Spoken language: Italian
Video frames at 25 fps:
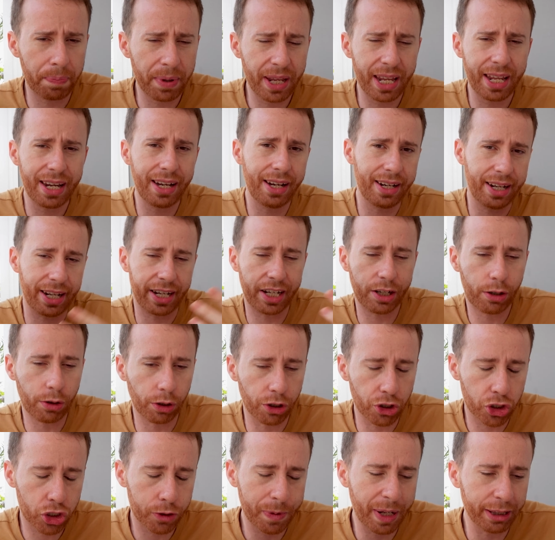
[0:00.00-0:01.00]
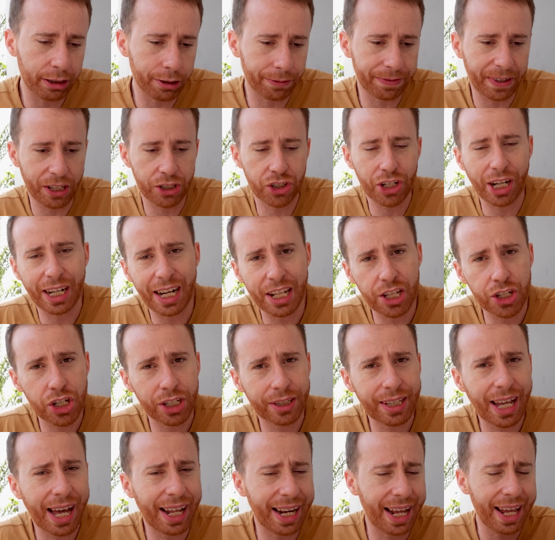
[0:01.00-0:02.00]
PIN, riconoscimento facciale
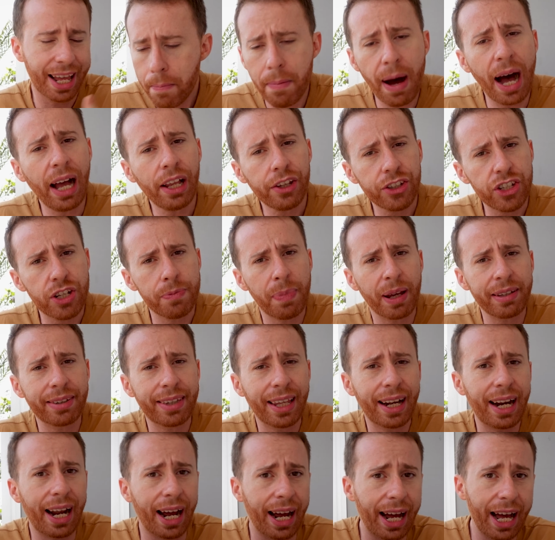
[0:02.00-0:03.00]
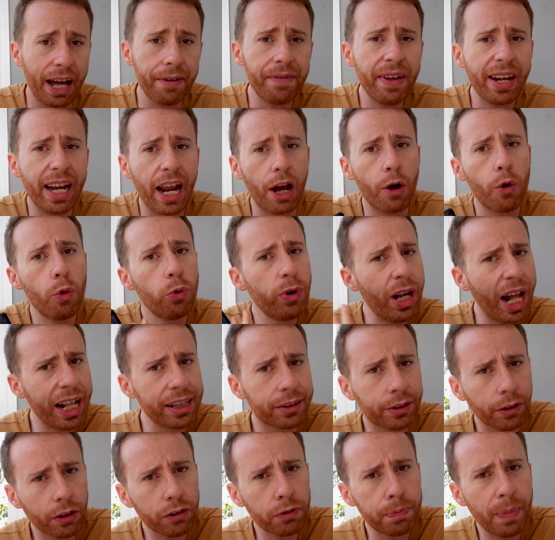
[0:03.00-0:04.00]
digitale, ma ci basterà avere un
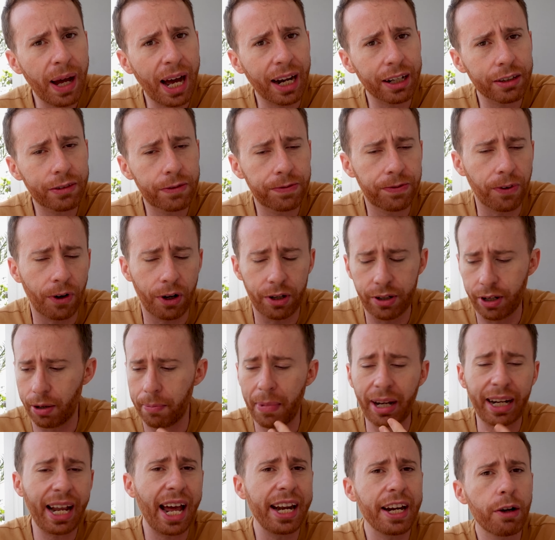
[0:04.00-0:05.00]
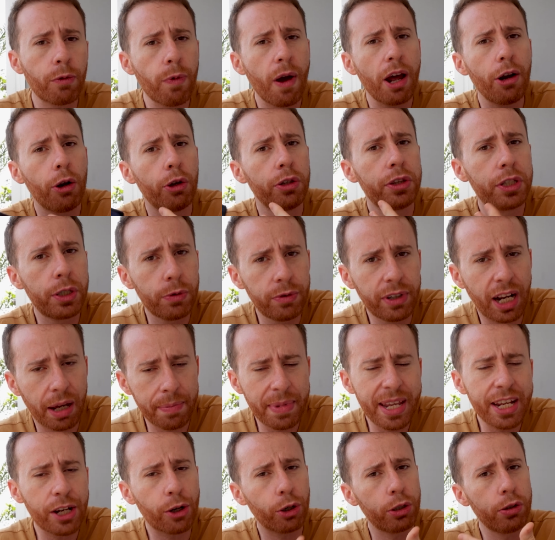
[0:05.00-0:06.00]
altro smartphone, magari quello di un
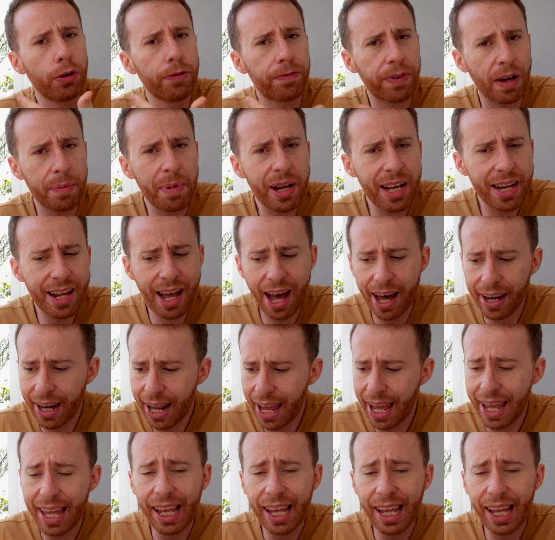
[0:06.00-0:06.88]
amico o di un familiare,